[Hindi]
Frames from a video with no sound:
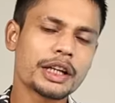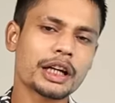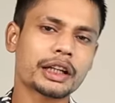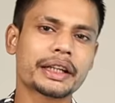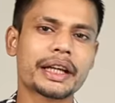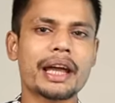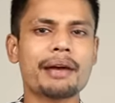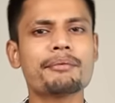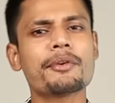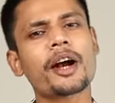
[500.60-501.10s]
या
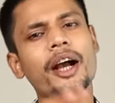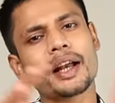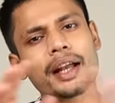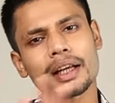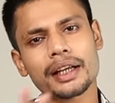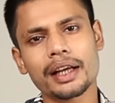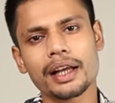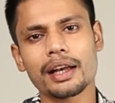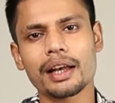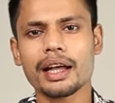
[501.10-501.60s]
गेम
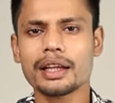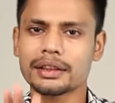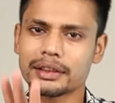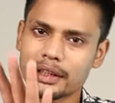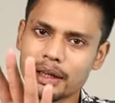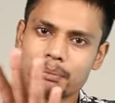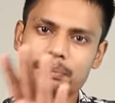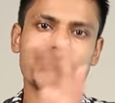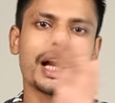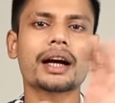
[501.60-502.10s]
वगैरह खेलना है
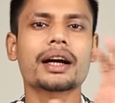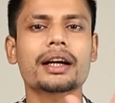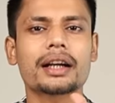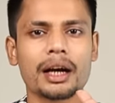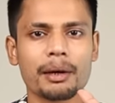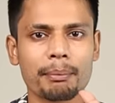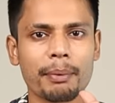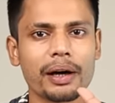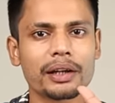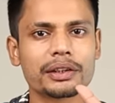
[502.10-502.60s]
तब जाकर
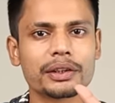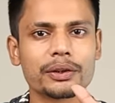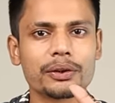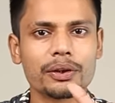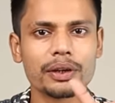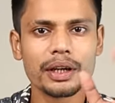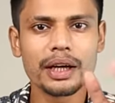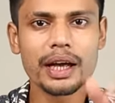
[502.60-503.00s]
कर पाते हो